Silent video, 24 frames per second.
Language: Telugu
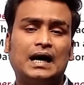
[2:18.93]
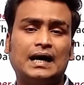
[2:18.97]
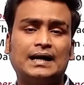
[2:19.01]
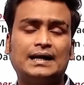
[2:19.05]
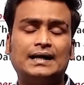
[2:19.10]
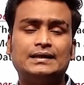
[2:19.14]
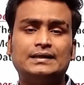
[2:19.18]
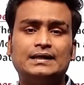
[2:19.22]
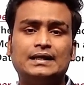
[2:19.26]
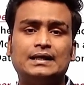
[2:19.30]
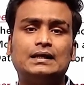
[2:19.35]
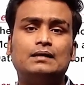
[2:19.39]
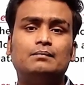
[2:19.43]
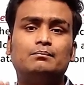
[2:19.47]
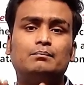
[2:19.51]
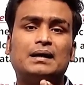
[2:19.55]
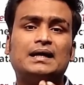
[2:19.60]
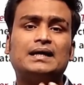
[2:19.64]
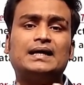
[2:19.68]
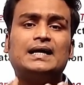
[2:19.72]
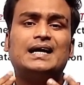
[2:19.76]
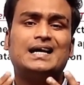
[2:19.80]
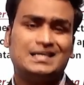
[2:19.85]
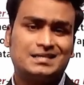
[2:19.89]
అనేది
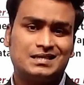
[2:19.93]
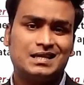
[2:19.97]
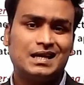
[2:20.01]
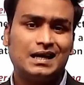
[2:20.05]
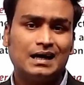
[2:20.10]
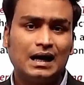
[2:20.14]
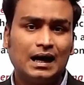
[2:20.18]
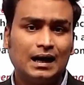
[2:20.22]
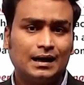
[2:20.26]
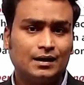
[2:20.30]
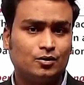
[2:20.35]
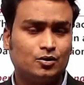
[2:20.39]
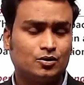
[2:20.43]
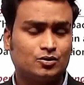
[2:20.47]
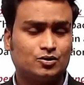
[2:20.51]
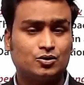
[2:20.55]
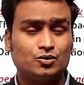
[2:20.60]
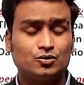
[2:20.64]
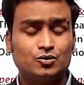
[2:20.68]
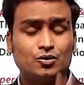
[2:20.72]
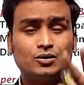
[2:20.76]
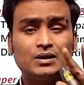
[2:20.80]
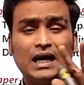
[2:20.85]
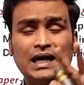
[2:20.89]
మనకి ఎస్ఏగా
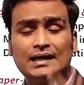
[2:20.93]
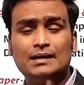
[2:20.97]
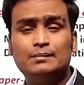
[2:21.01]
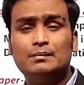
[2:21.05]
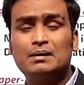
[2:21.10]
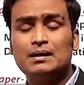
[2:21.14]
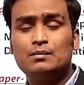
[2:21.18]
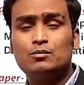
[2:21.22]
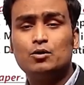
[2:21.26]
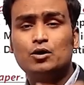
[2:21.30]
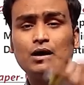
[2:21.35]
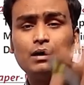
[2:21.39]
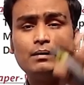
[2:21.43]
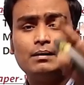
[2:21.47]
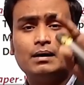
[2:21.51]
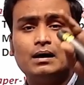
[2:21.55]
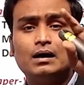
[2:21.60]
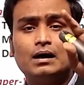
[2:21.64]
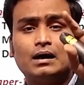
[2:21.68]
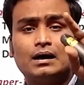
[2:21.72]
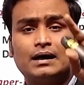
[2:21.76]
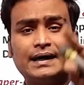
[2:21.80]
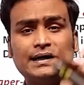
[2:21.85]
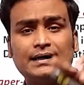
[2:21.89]
అడగొచ్చు సో దాన్ని మనం ఒక
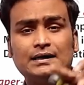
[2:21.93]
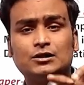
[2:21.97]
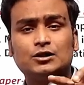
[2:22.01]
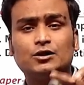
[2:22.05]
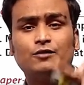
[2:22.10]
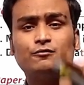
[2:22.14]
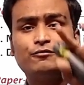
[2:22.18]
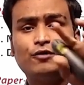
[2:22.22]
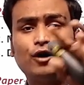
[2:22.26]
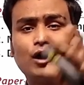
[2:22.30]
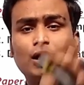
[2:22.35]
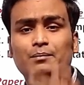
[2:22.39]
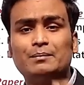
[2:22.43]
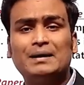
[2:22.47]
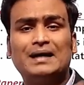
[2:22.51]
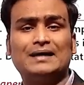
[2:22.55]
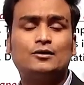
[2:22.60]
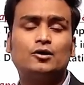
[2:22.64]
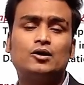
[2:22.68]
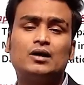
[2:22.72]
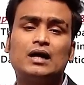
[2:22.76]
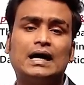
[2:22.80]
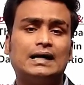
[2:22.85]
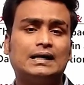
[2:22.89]
కరెక్ట్
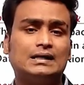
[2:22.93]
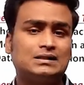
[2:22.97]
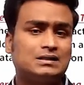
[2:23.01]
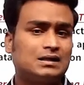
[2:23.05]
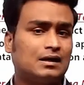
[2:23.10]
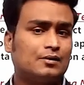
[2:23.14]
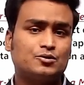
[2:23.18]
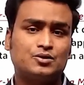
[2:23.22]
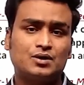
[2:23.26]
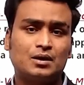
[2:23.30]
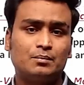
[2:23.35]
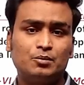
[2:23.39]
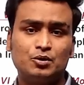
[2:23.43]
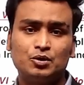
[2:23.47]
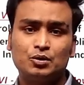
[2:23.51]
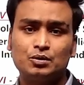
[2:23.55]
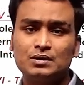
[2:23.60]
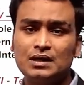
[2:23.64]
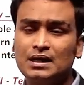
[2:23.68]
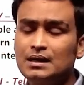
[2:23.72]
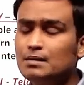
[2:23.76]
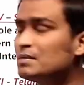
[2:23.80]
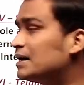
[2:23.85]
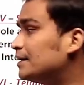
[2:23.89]
ఫార్మాట్లో రాయాల్సిన అవసరం
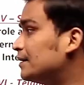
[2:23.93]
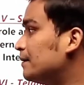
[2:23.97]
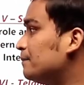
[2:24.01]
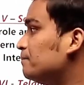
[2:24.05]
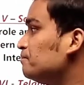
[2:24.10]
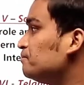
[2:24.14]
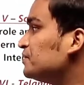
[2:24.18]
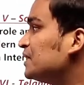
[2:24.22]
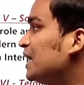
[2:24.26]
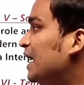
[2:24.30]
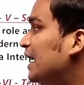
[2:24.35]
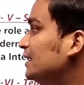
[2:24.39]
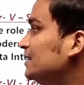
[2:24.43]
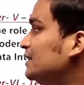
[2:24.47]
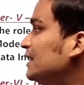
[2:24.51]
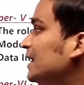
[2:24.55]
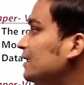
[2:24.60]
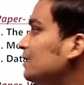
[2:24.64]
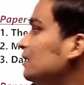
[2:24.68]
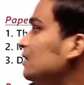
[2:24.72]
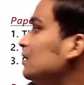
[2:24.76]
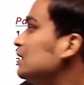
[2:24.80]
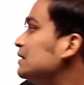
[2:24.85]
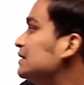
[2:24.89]
ఉంటుందన్నమాట అండ్
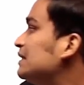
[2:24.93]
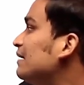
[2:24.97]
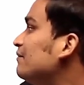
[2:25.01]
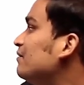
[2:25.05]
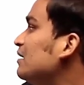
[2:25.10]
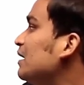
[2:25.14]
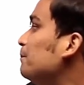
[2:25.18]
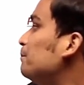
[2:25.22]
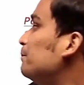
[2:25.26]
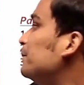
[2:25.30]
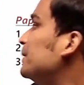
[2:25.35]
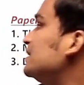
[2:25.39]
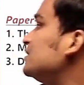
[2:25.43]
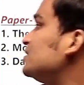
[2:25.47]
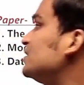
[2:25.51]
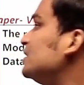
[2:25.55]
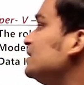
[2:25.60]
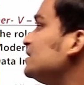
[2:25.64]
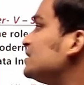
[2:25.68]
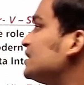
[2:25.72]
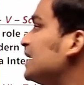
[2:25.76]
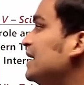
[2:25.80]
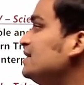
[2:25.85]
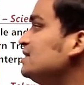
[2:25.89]
దెన్ డెవలప్మెంట్స్
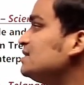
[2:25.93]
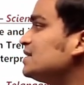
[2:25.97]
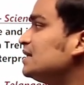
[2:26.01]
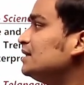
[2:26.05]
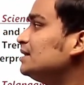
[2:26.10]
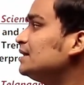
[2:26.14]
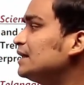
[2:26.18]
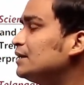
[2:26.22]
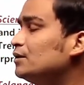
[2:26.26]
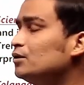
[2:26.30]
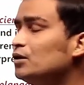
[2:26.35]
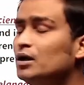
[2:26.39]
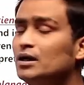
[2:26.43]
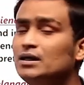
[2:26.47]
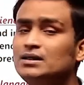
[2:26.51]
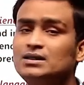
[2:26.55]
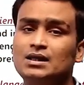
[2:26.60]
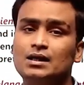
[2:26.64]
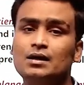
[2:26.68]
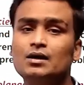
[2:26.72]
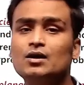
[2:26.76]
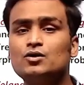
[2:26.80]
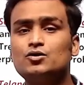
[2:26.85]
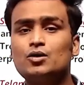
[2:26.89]
ఇన్ సైన్స్ అండ్
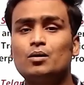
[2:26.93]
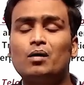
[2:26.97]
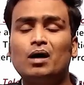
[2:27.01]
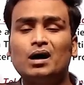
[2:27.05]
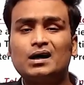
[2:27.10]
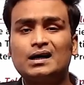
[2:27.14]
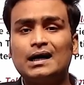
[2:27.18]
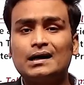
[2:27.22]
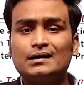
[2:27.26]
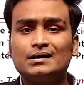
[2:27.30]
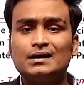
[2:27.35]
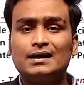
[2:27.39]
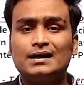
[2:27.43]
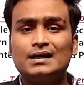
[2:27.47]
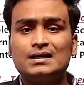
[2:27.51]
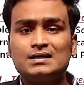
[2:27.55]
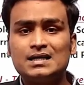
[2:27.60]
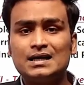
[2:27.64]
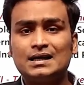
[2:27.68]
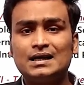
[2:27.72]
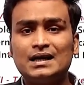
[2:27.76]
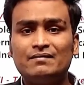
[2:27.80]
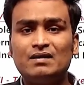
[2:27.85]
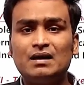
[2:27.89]
టెక్నాలజీ సో వాట్ ఆర్ ద
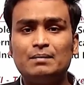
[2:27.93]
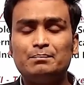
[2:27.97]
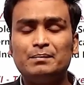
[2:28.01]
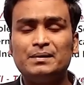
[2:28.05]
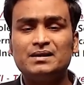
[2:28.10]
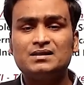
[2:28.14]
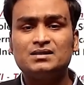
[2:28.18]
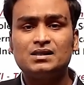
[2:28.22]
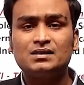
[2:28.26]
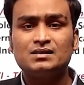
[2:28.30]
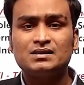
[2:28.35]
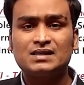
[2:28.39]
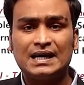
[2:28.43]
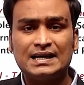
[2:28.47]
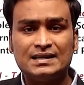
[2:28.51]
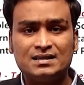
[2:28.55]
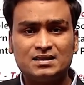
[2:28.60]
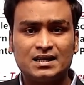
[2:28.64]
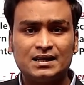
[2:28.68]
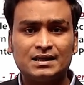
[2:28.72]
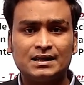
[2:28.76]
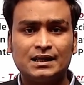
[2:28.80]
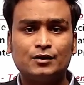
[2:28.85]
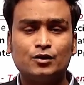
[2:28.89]
రీసెంట్ డెవలప్మెంట్స్ ఇన్
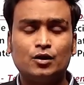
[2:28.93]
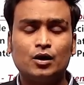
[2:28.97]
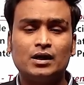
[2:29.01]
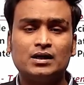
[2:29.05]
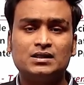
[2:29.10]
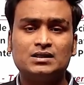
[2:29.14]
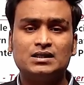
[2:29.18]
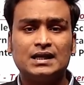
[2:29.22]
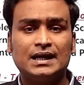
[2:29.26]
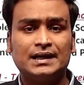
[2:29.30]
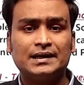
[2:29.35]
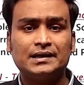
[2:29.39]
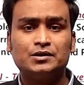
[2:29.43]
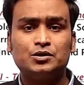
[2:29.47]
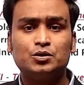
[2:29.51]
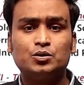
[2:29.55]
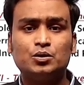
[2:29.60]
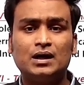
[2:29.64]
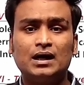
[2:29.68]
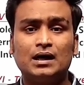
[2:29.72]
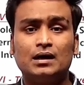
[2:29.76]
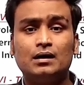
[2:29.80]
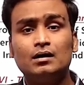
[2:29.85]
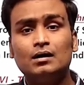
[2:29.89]
సైన్స్ అండ్ టెక్నాలజీ అనేది
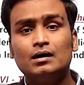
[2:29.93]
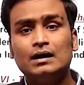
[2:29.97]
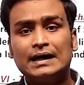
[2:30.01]
కూడా